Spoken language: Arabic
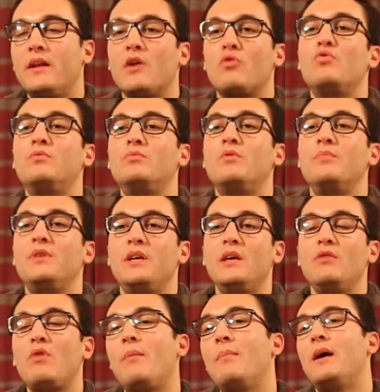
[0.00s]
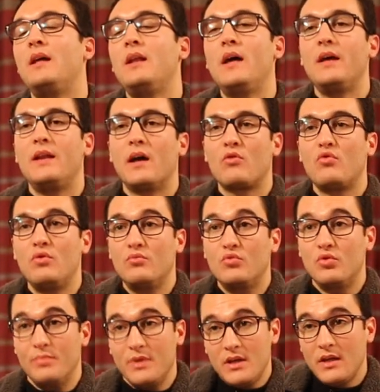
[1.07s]
نقوم به وما لا
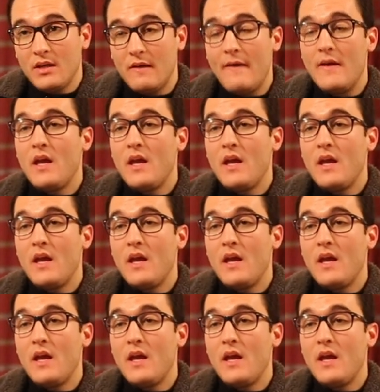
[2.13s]
نقوم به